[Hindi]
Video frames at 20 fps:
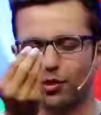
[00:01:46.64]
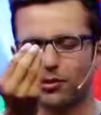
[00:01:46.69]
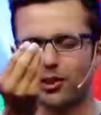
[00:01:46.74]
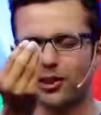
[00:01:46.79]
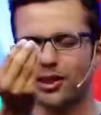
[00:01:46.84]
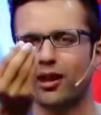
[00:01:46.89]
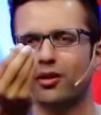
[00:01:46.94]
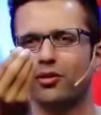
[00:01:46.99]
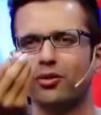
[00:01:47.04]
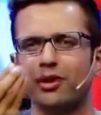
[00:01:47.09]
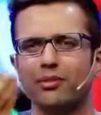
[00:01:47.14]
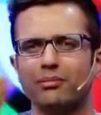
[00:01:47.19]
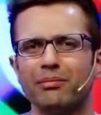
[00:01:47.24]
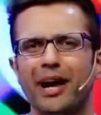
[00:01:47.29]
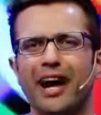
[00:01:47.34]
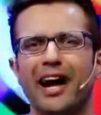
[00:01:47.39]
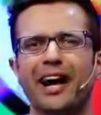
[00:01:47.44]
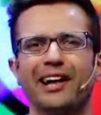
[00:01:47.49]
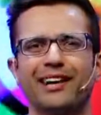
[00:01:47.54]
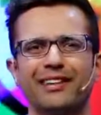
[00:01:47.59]
वो भी क्या होगा
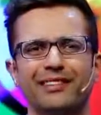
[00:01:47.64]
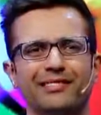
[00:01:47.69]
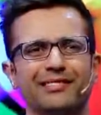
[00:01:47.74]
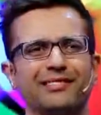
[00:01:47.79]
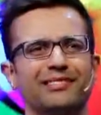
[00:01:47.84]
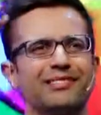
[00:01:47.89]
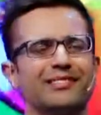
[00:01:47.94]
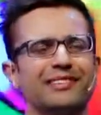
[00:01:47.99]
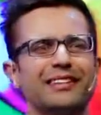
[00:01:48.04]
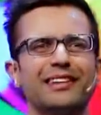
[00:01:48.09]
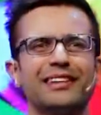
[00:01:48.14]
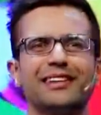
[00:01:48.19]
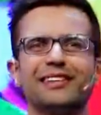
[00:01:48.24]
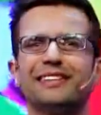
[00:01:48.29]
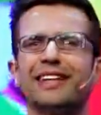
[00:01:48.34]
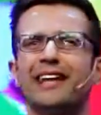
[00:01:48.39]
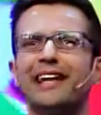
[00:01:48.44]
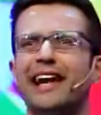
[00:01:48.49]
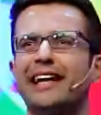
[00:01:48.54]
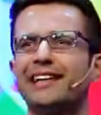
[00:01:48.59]
बाहर ना
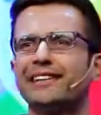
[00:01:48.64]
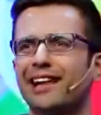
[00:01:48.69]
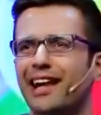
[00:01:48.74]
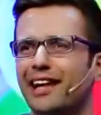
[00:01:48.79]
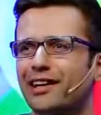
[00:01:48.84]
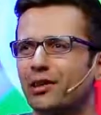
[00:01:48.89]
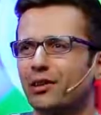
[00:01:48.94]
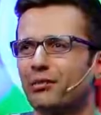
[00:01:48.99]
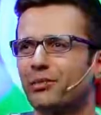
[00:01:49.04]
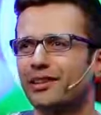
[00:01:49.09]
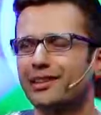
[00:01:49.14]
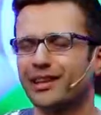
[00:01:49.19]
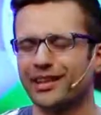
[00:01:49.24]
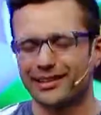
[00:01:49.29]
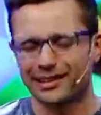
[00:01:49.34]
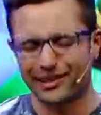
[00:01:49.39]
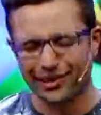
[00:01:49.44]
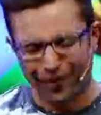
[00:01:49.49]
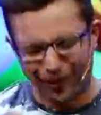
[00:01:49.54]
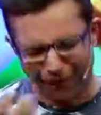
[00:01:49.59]
किसी ने लाइट जलाई और बंद कर
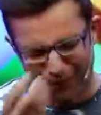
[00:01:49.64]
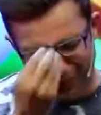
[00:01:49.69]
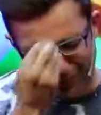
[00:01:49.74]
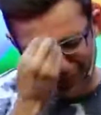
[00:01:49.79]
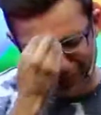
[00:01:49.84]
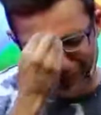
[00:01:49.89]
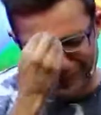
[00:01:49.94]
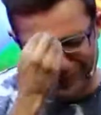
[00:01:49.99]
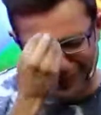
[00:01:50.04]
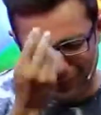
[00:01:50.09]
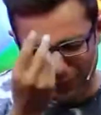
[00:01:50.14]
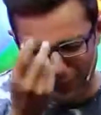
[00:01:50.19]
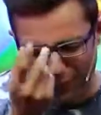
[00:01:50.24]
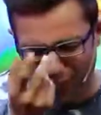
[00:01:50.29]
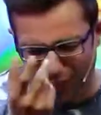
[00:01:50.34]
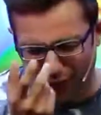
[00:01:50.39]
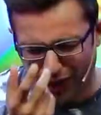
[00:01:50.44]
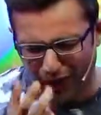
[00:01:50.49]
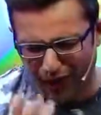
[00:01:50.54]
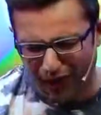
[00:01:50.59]
दी और आपको लगा अंदर कुछ
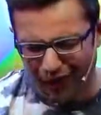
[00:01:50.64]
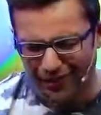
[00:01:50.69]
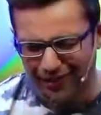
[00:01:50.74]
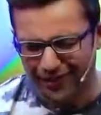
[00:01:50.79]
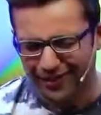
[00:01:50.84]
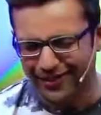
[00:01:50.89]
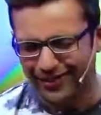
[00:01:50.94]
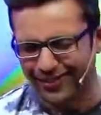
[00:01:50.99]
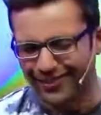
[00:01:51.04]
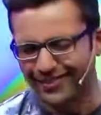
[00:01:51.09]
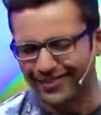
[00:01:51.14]
हो रहा है